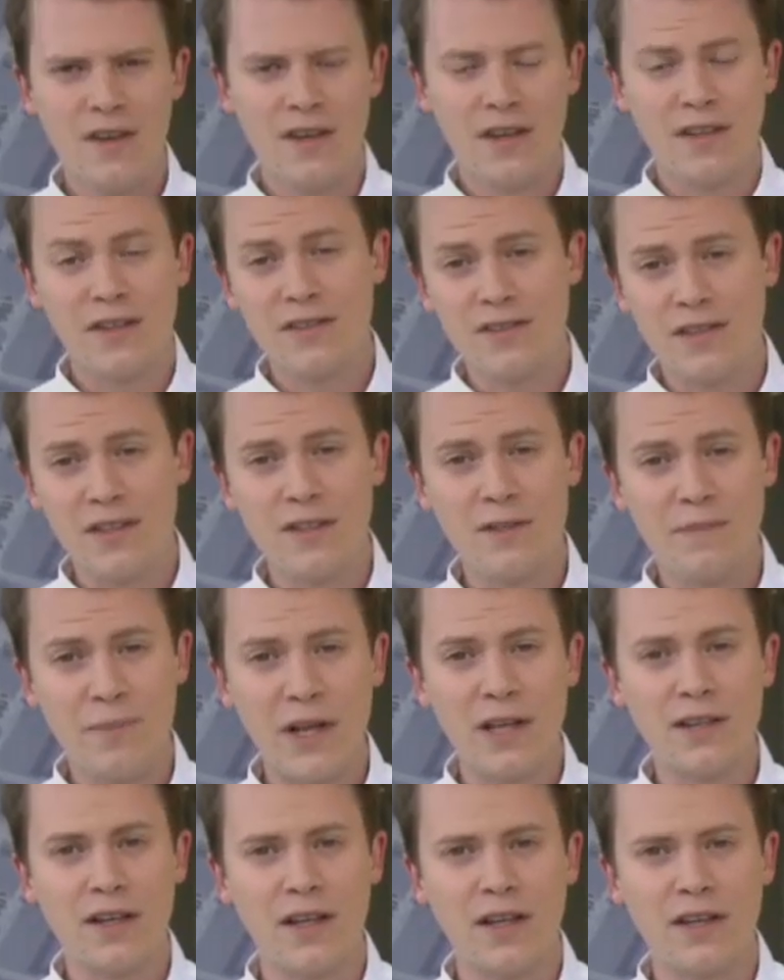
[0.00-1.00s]
Ja, das sind
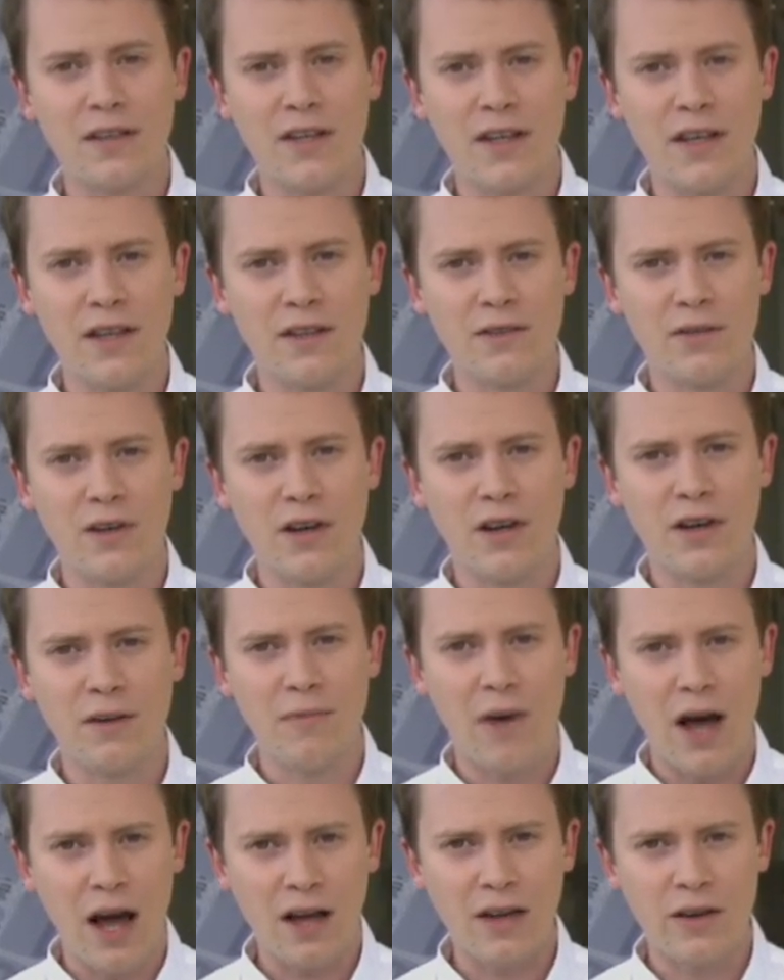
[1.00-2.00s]
Bilder, die durch
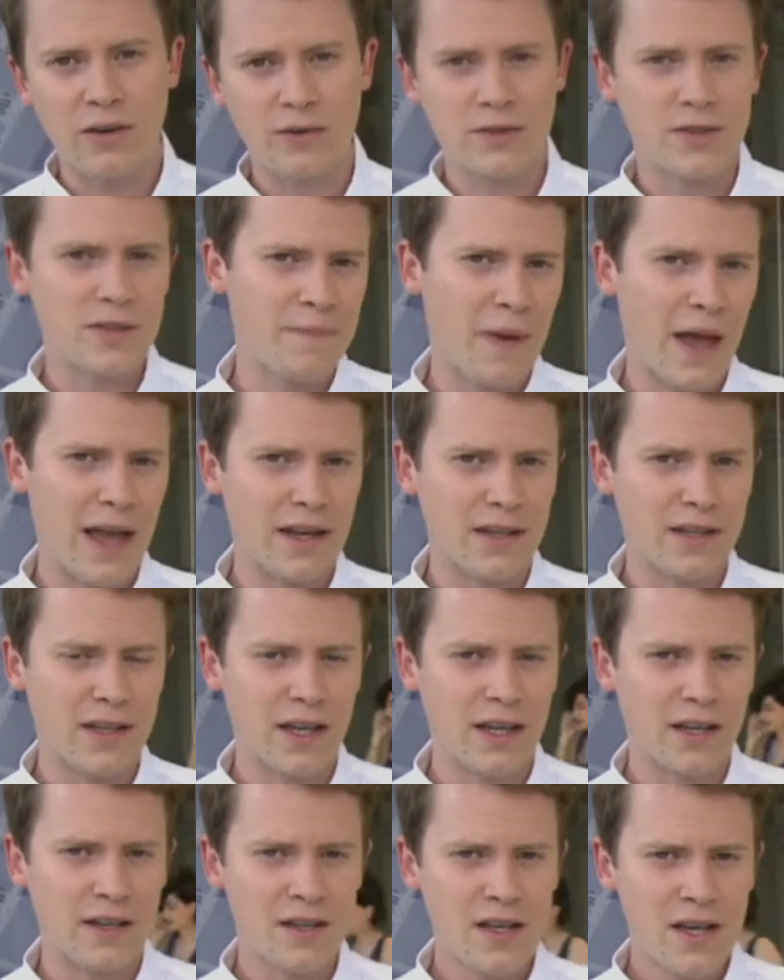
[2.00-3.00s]
Mark und Bein
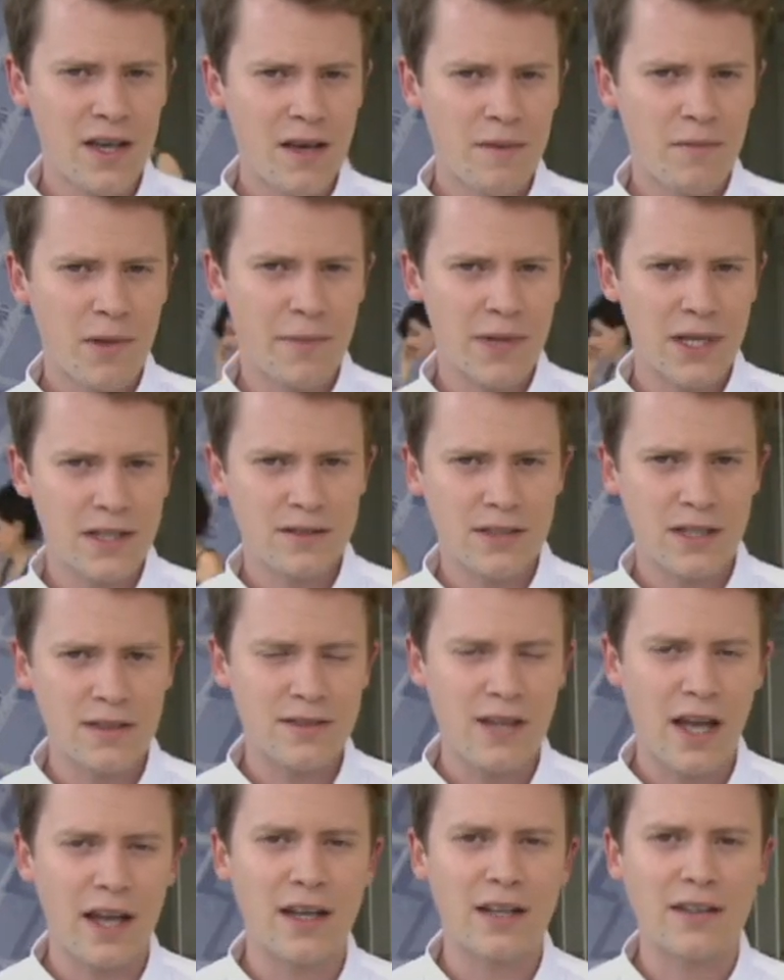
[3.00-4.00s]
gehen. Bei mir ist
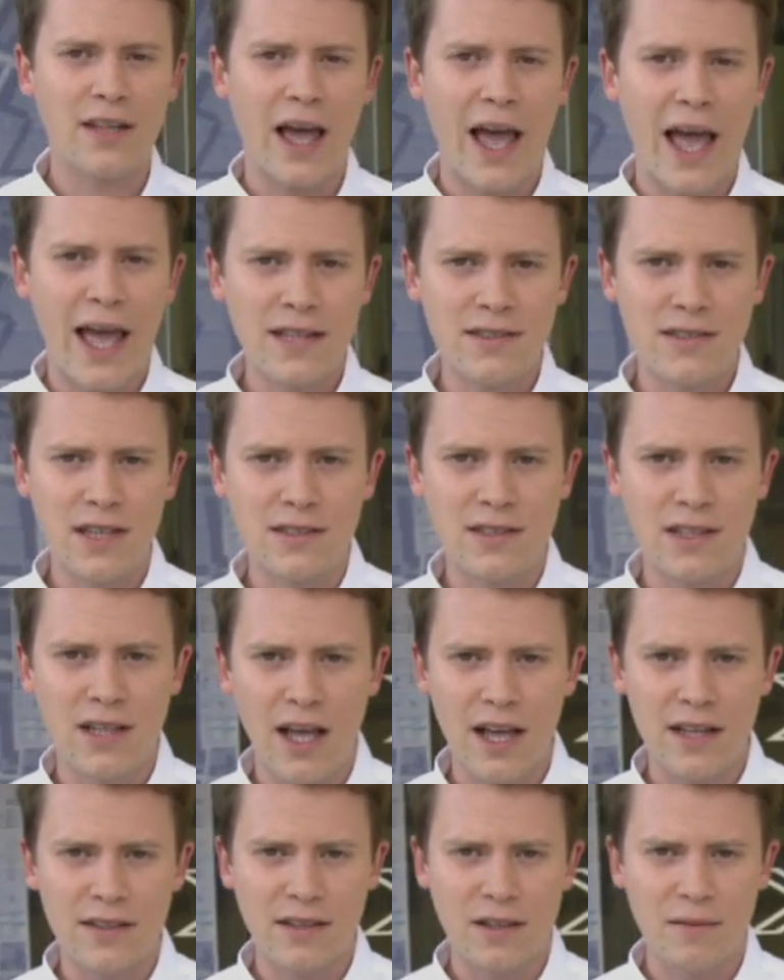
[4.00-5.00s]
jetzt einer der
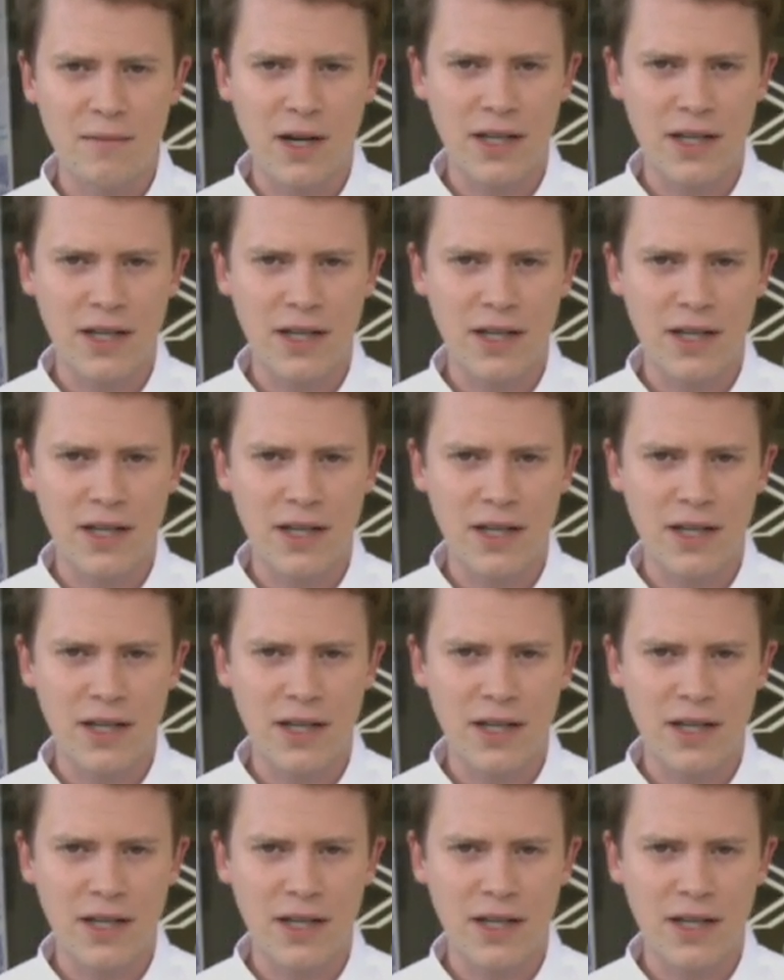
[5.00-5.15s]
Einsatzleiter,